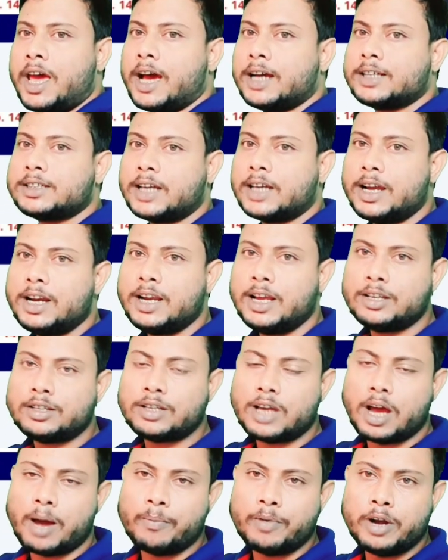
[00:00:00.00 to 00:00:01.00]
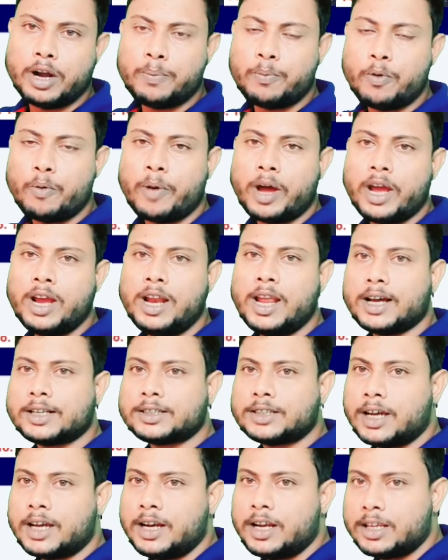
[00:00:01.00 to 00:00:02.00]
এক সাইডে আছে আপডেট প্রোফাইল এক
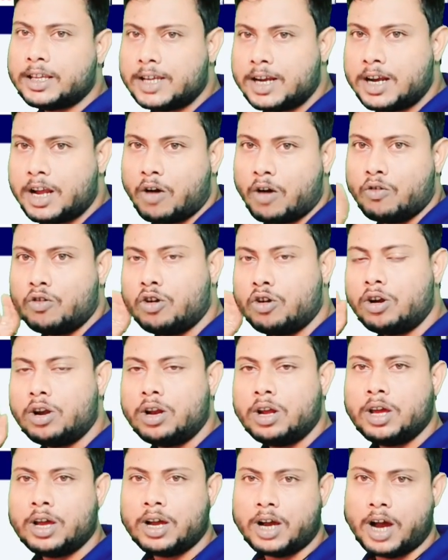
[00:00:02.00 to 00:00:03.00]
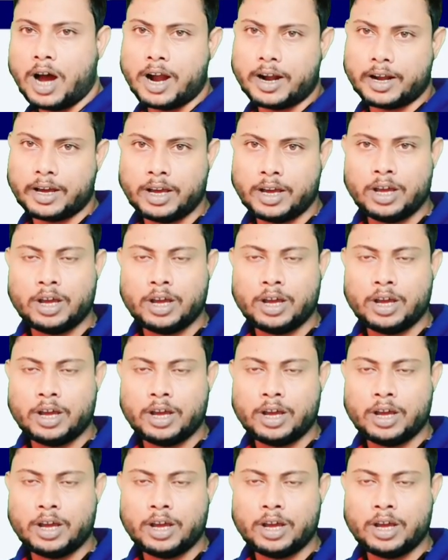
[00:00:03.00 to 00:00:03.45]
সাইডে আছে ডাউনলোড কার্ড